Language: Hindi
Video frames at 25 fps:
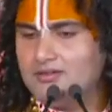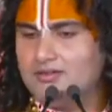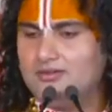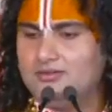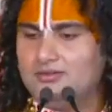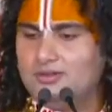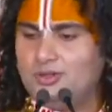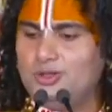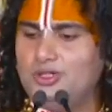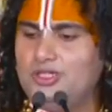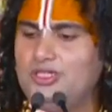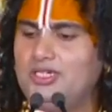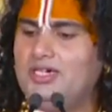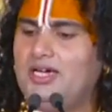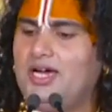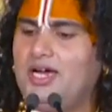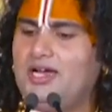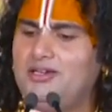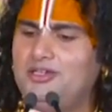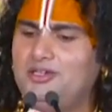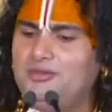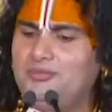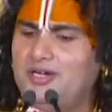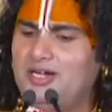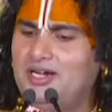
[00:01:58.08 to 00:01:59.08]

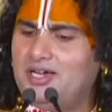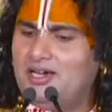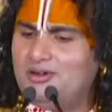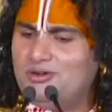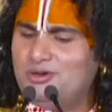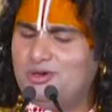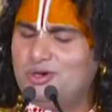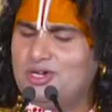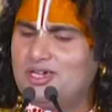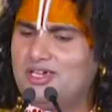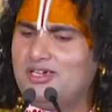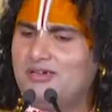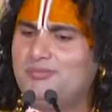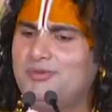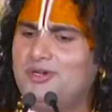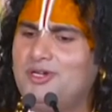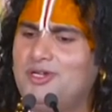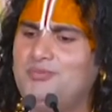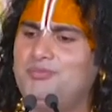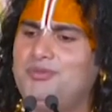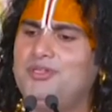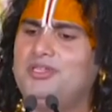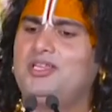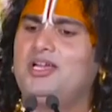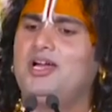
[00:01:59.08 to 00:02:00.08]
धुंधकारी बड़ा होकर अपने
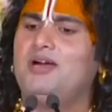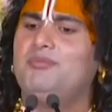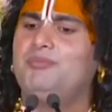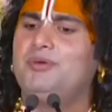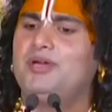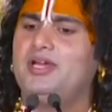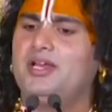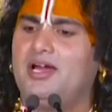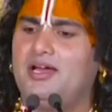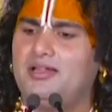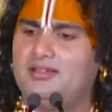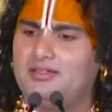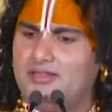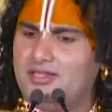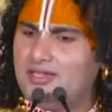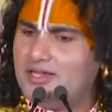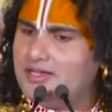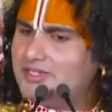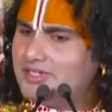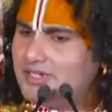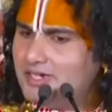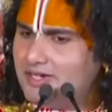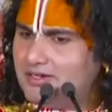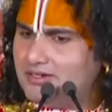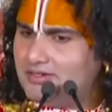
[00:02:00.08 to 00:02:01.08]
पिता पर
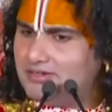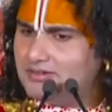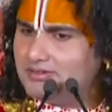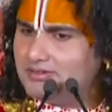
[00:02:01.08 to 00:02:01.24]
अत्याचार